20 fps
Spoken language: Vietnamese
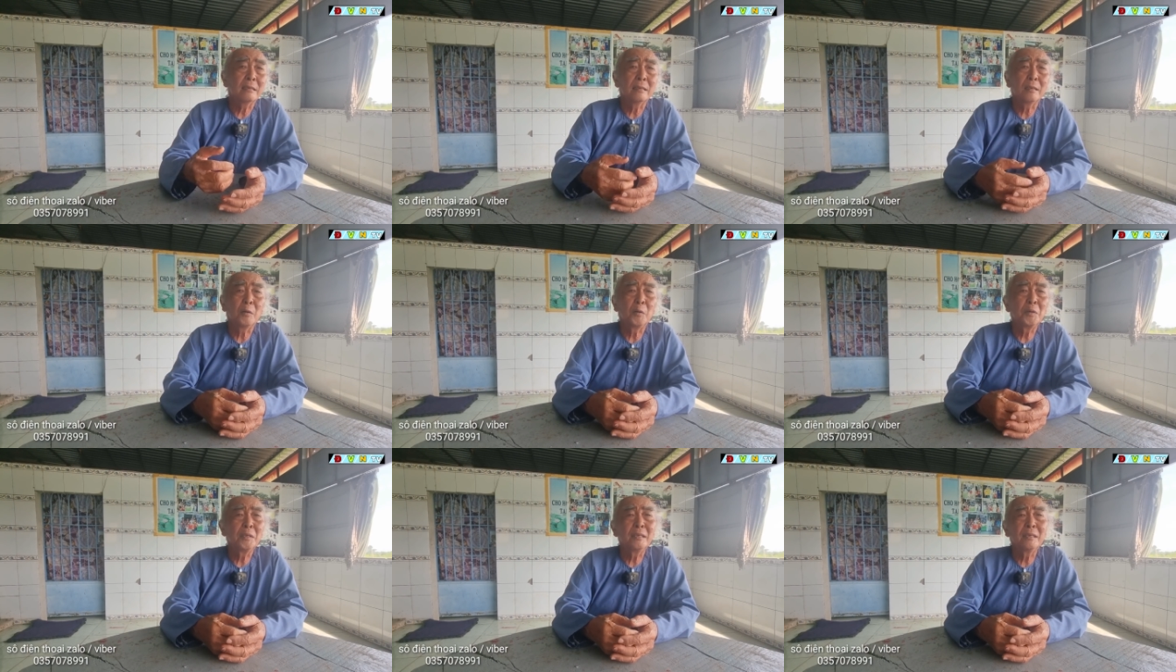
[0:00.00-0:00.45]

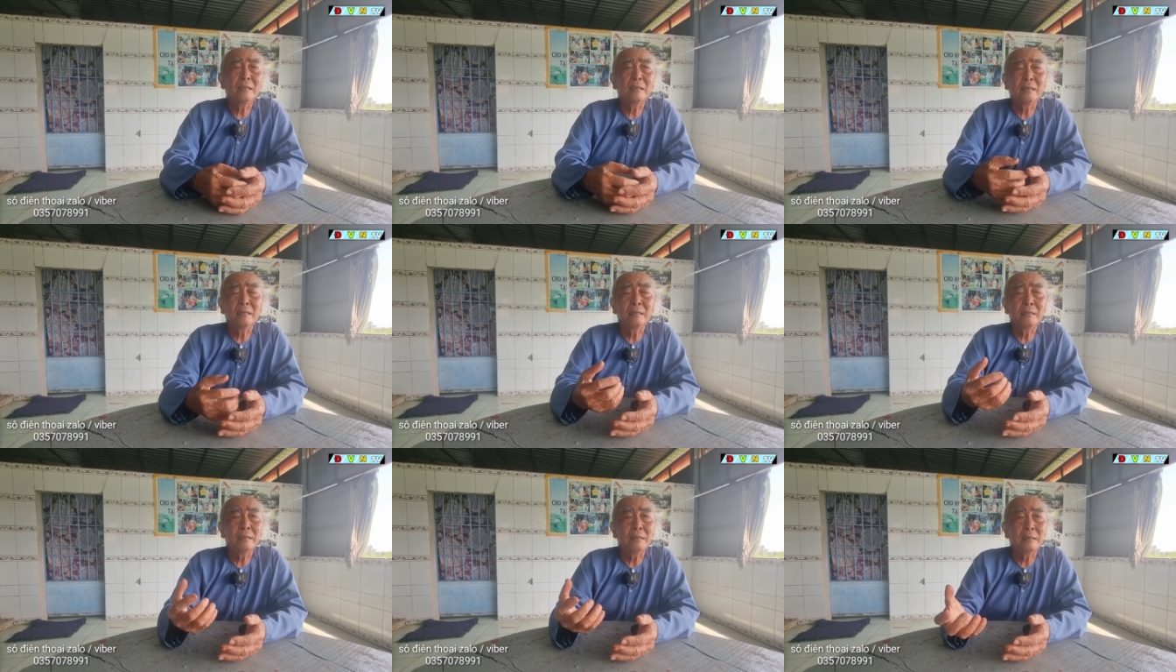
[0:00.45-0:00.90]
tôi
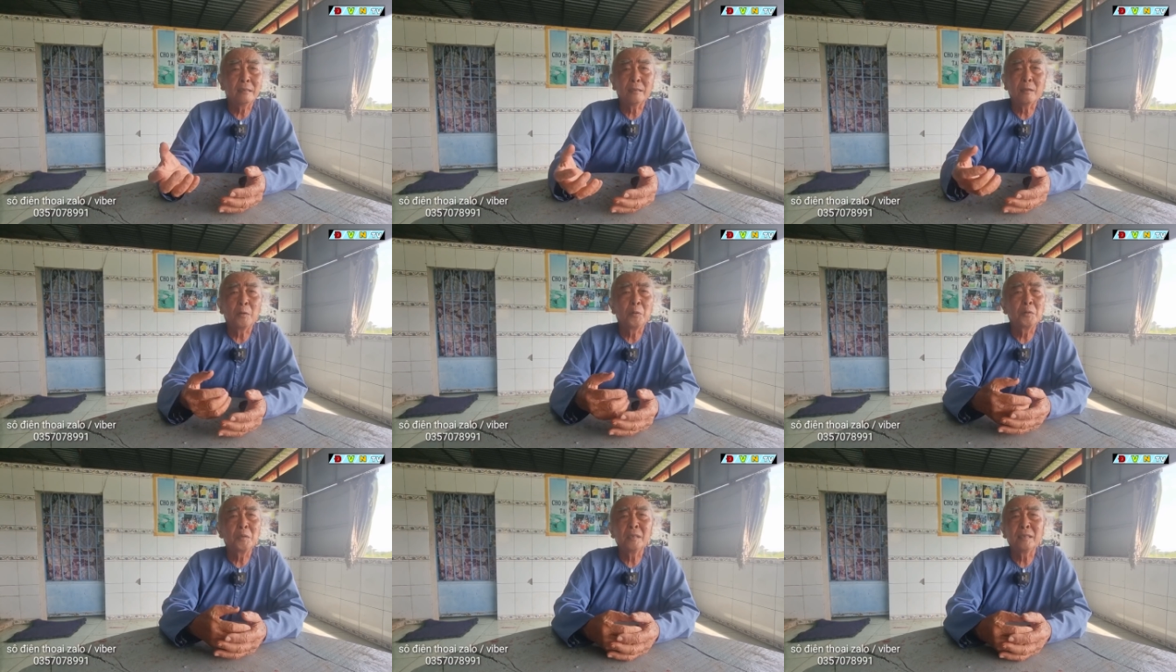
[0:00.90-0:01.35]
như
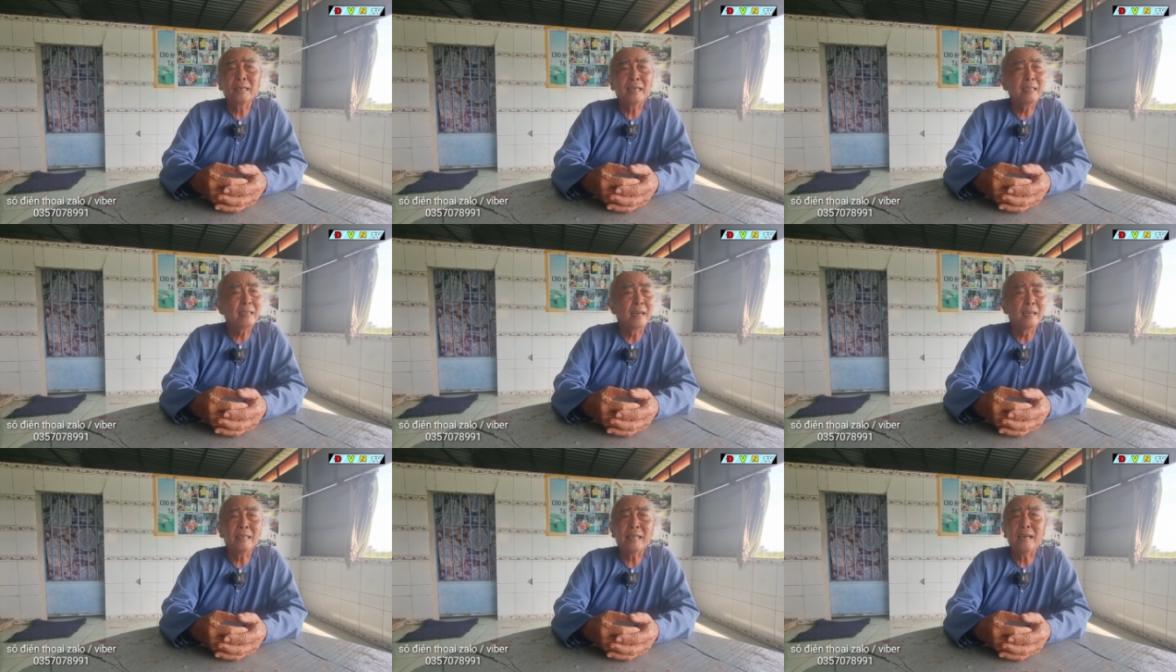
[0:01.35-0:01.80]
tôi như ta
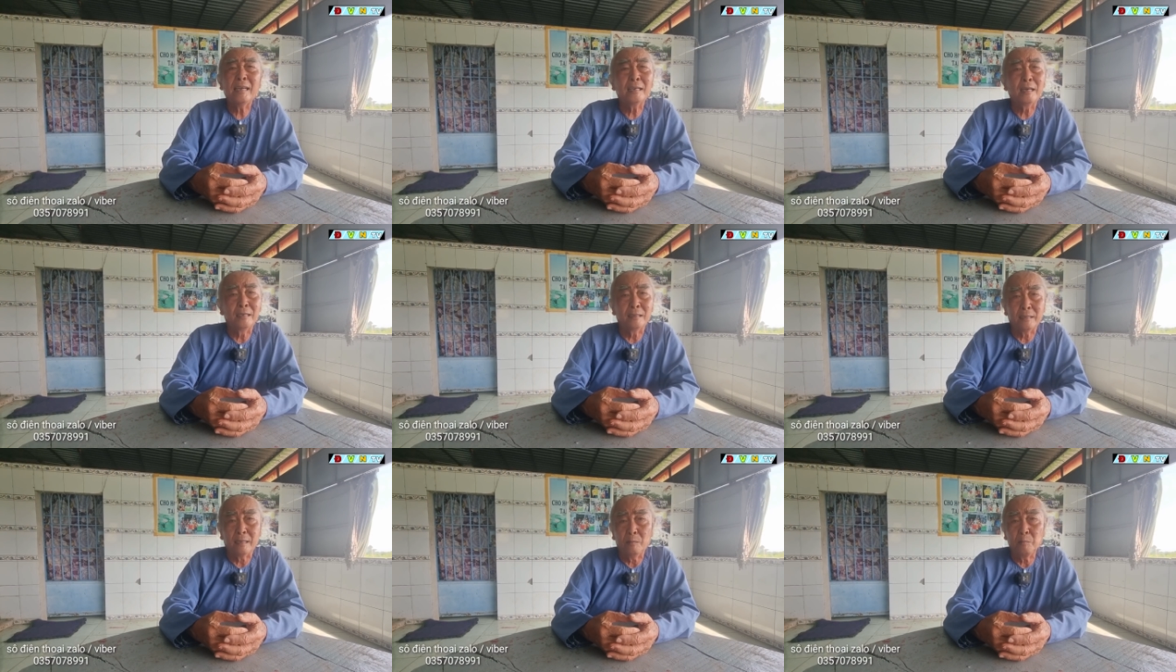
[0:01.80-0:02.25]
thấy thấy
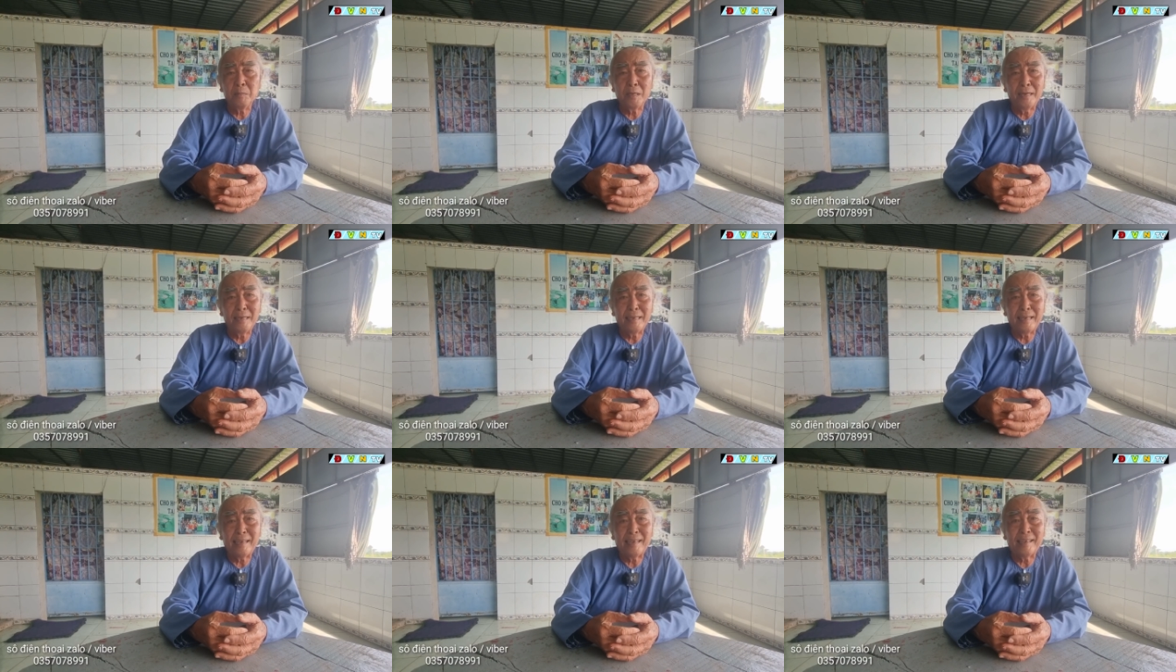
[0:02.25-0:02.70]
cự cũng
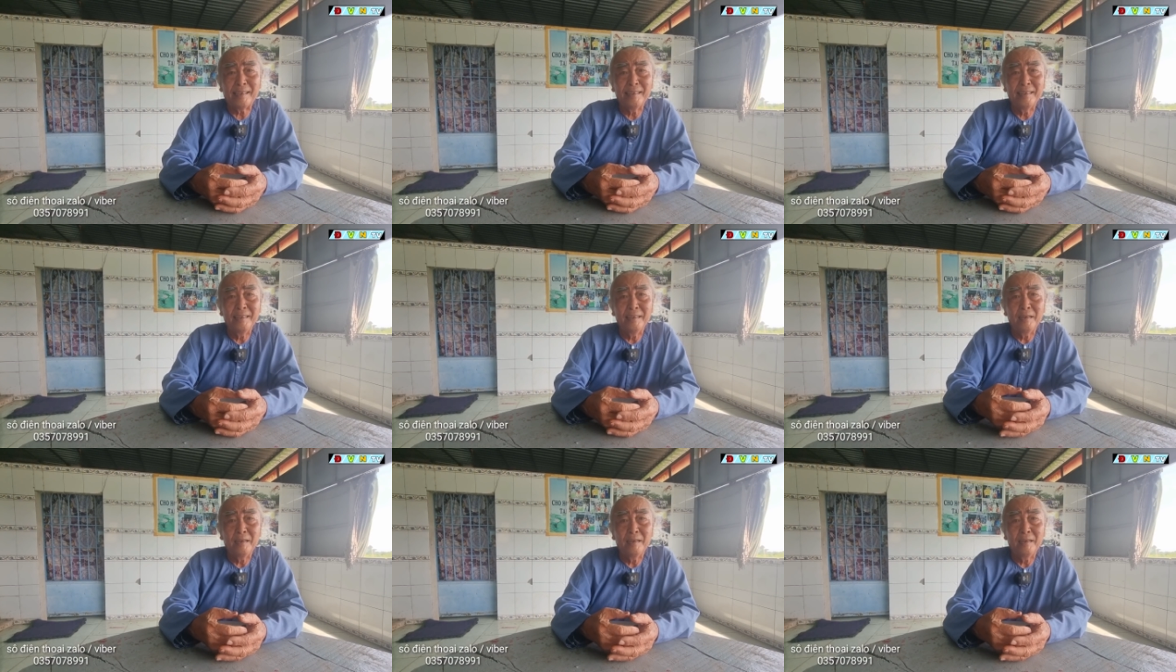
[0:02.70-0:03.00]
vậy à